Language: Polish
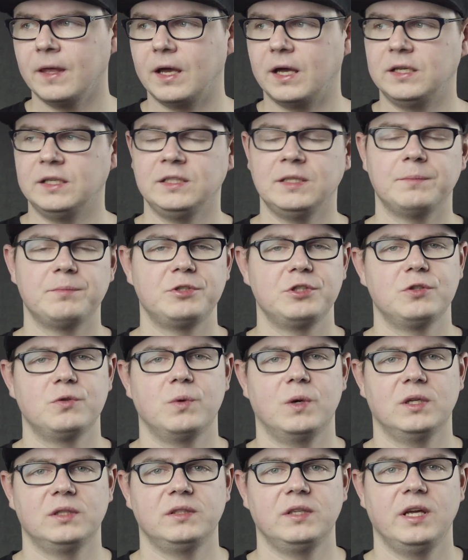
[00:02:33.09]
ale na
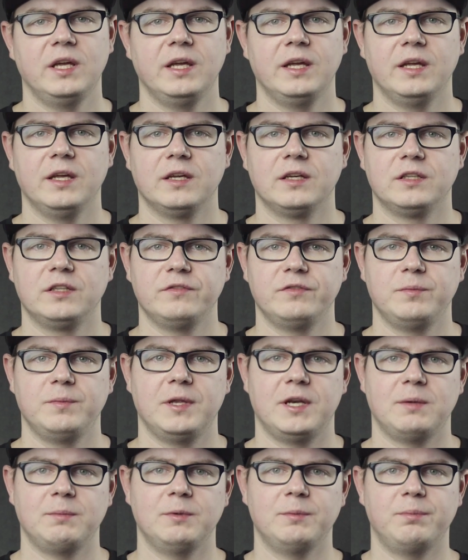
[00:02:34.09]
przykład gdy
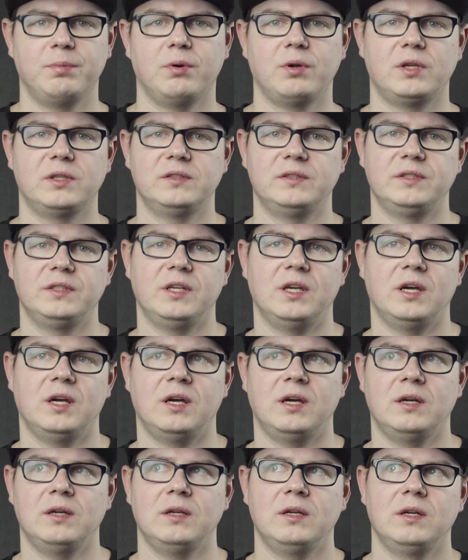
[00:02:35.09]
wybieramy porę
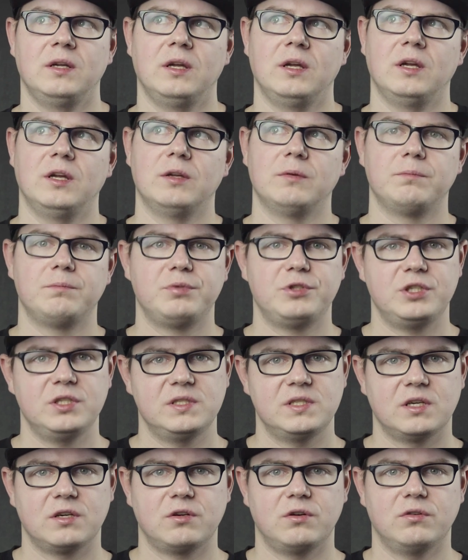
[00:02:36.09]
dnia przy
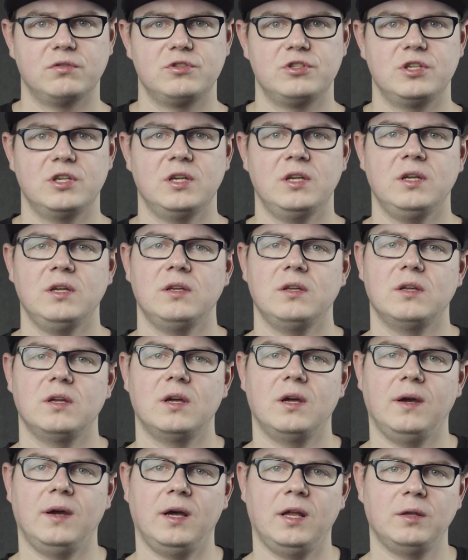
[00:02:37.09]
zachodzie
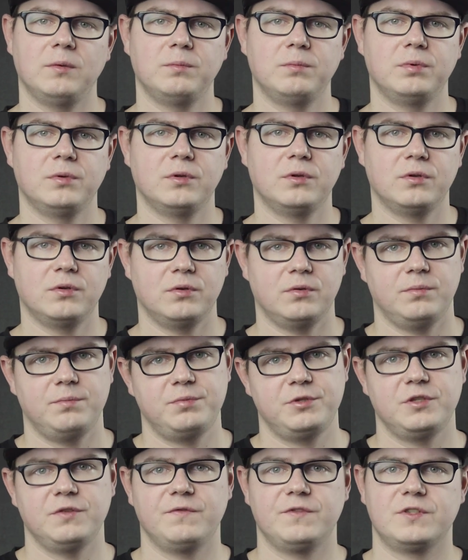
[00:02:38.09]
albo
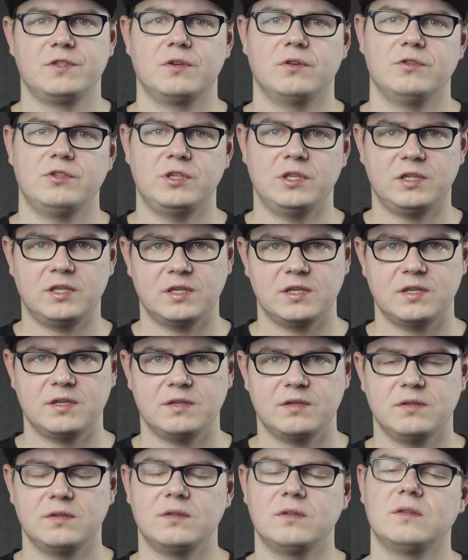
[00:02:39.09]
przy wschodzie,
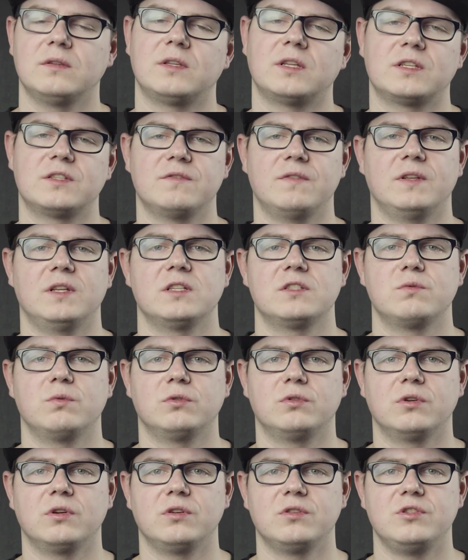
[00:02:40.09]
ta tak zwana
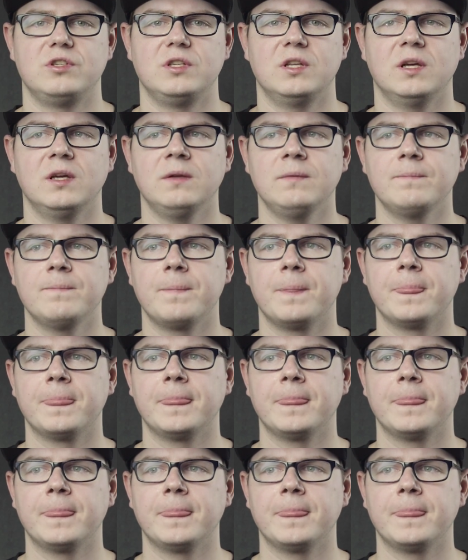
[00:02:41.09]
złotogodzina,